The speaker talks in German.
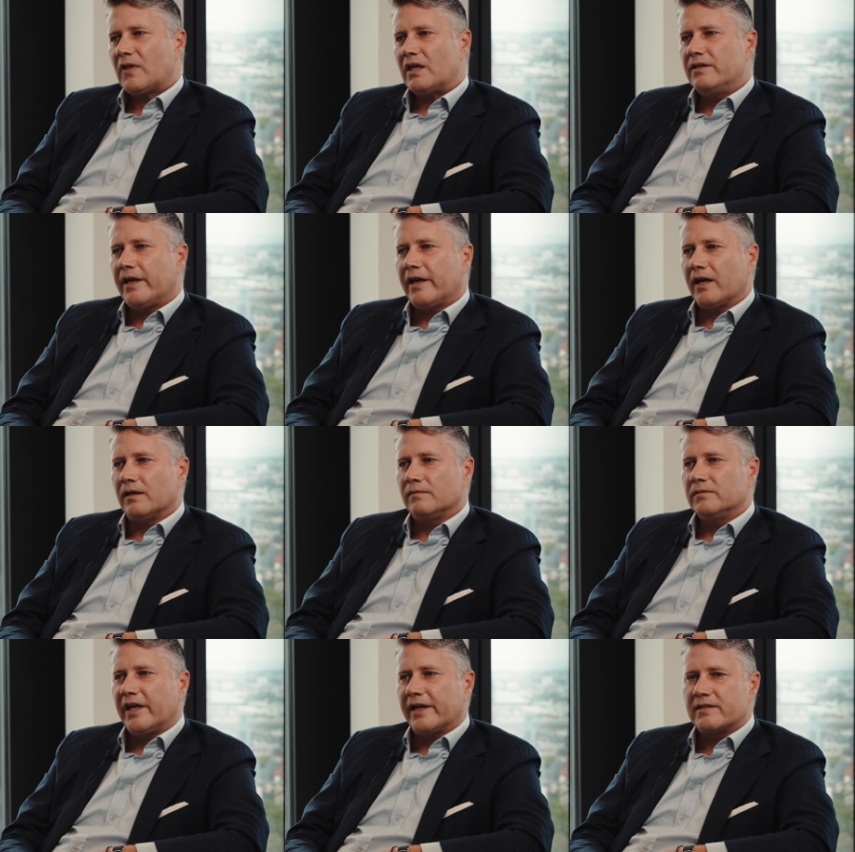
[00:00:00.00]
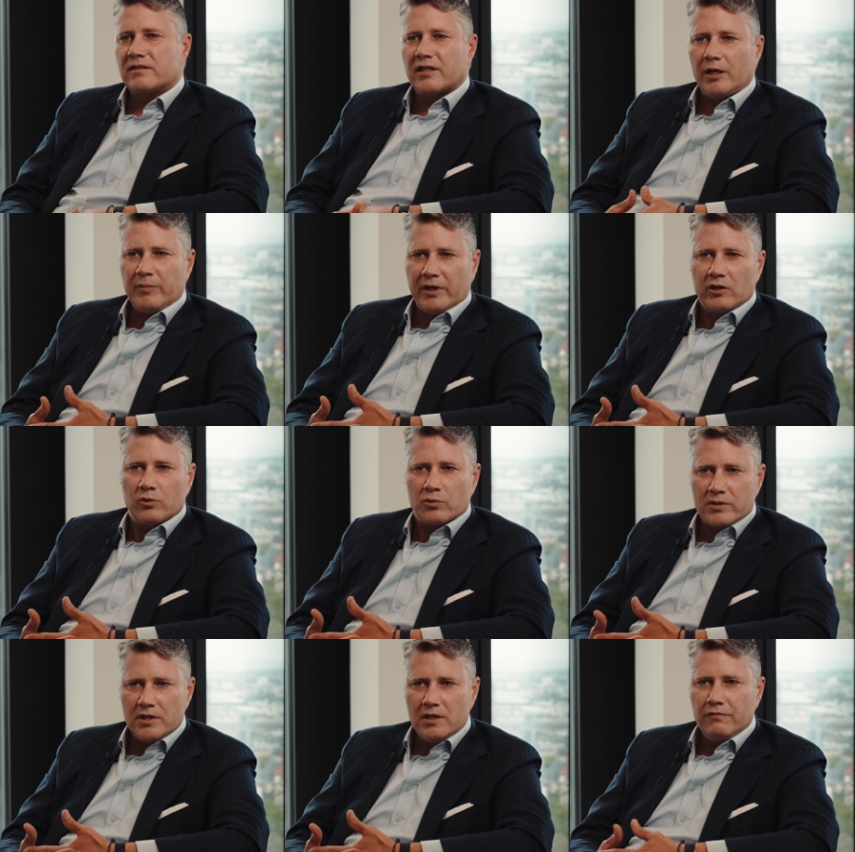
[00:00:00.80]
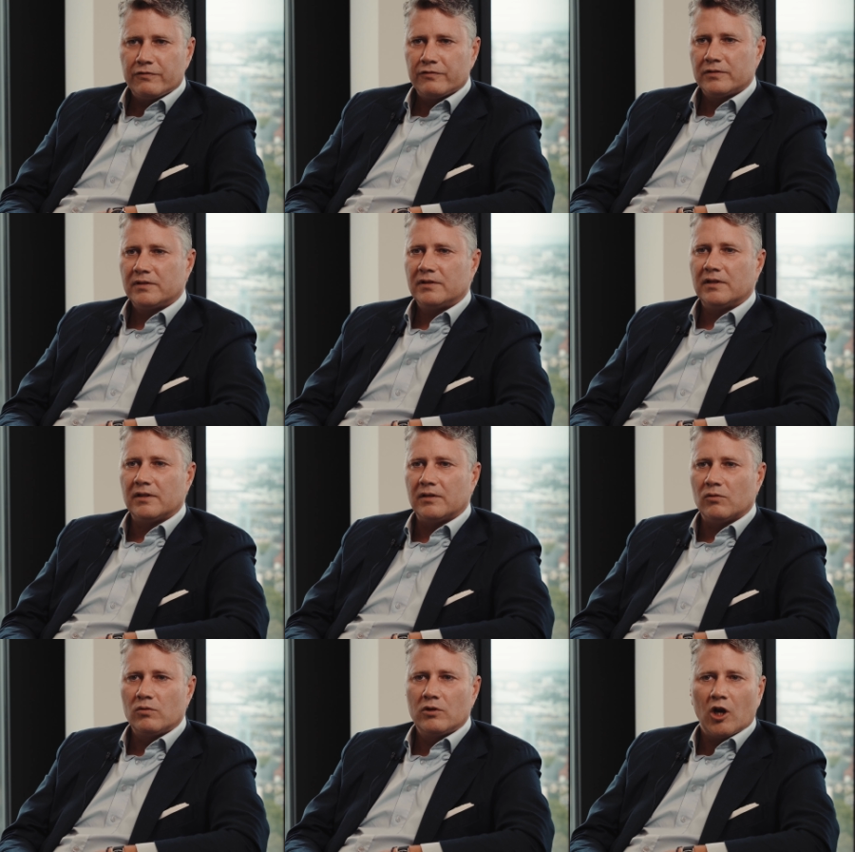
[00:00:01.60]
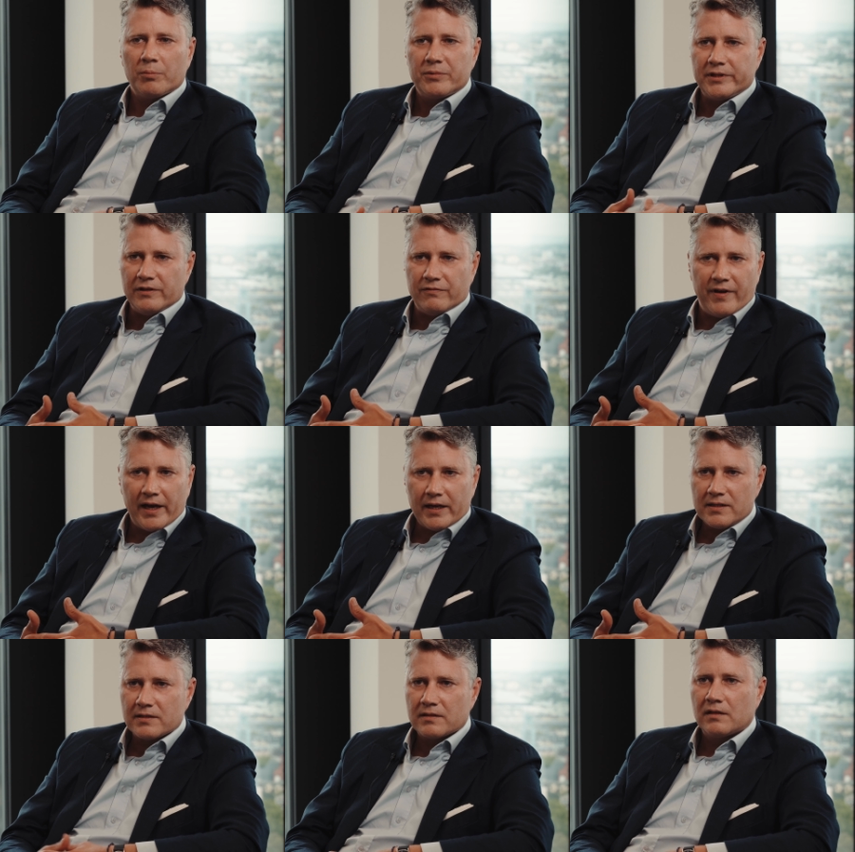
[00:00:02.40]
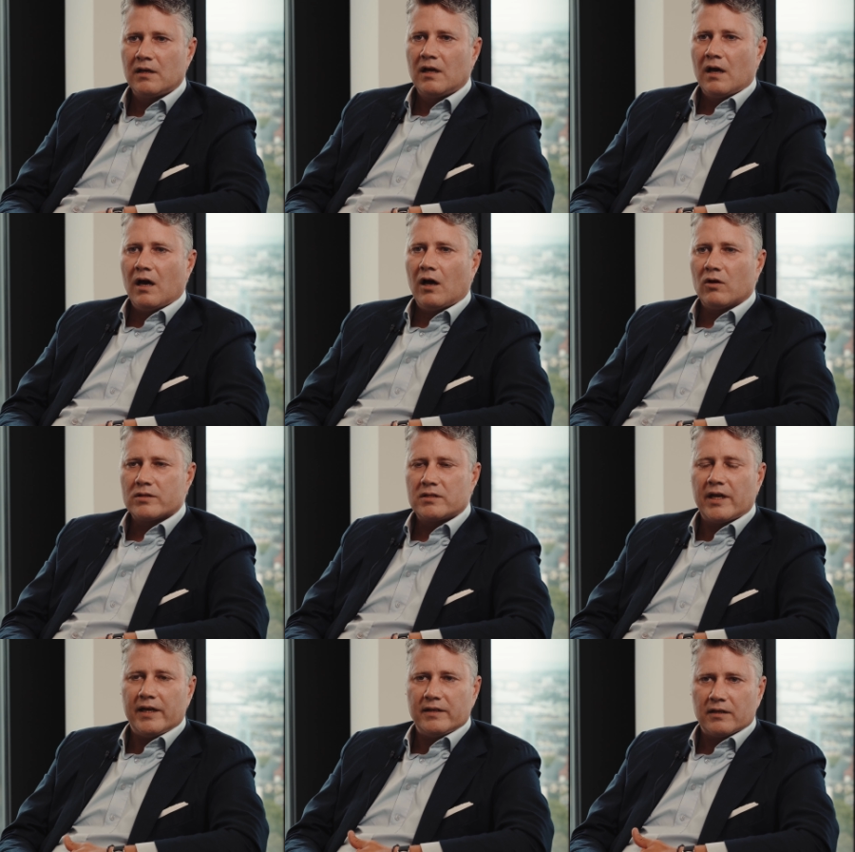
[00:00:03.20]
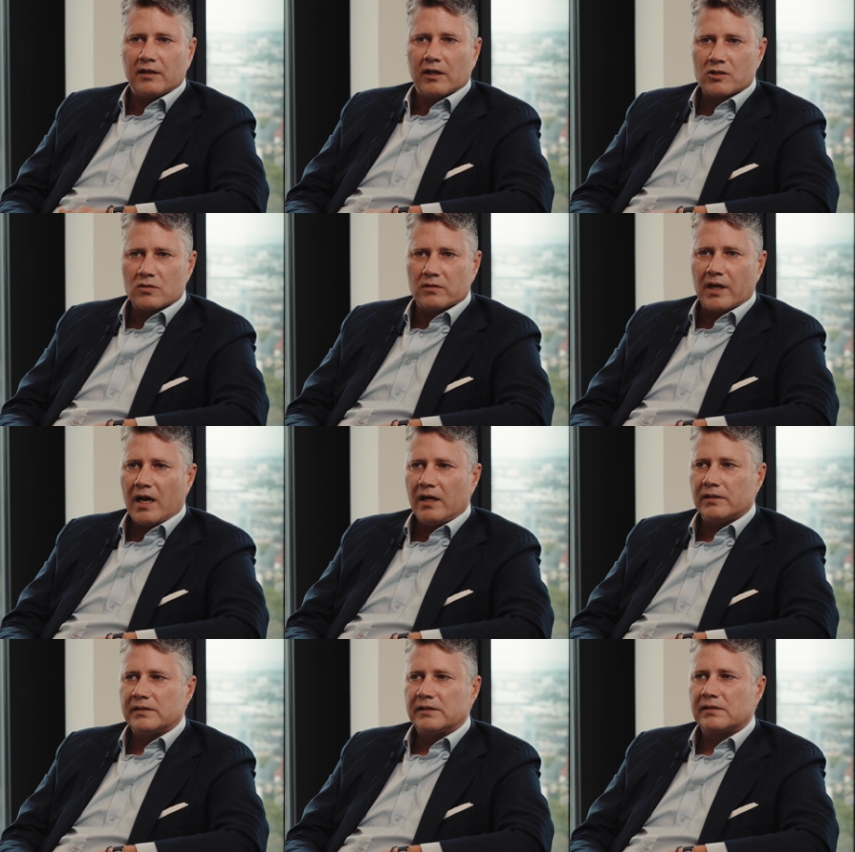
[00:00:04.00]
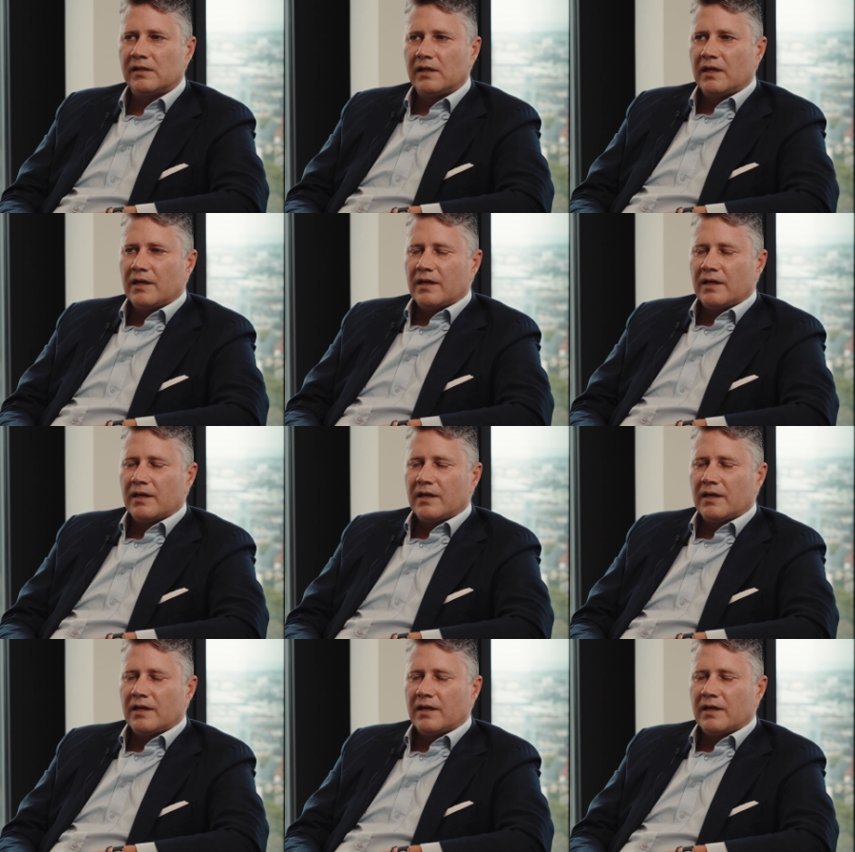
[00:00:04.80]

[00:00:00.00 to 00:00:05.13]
der extrem inklusiv, äh, unglaublich divers, auch sehr international ist,